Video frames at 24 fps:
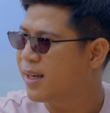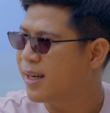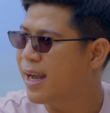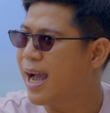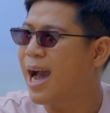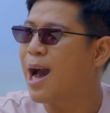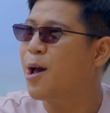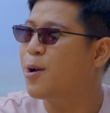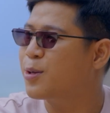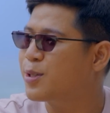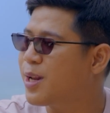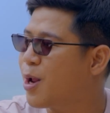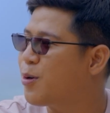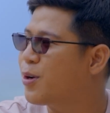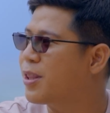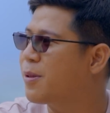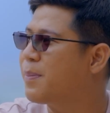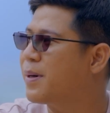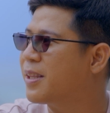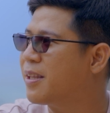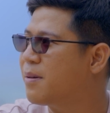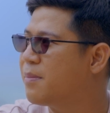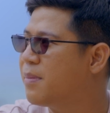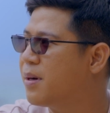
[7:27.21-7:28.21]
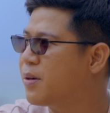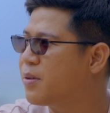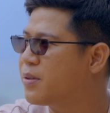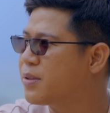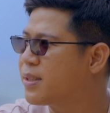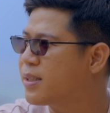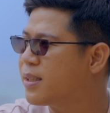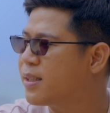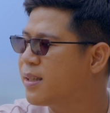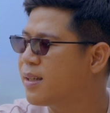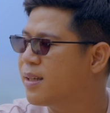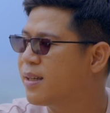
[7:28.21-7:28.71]
Nggak harus selalu di tempat yang
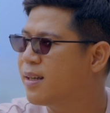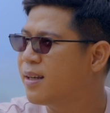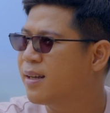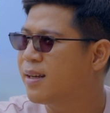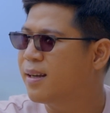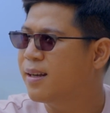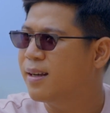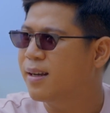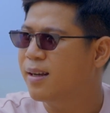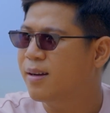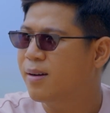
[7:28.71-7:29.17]
bagus. Yes.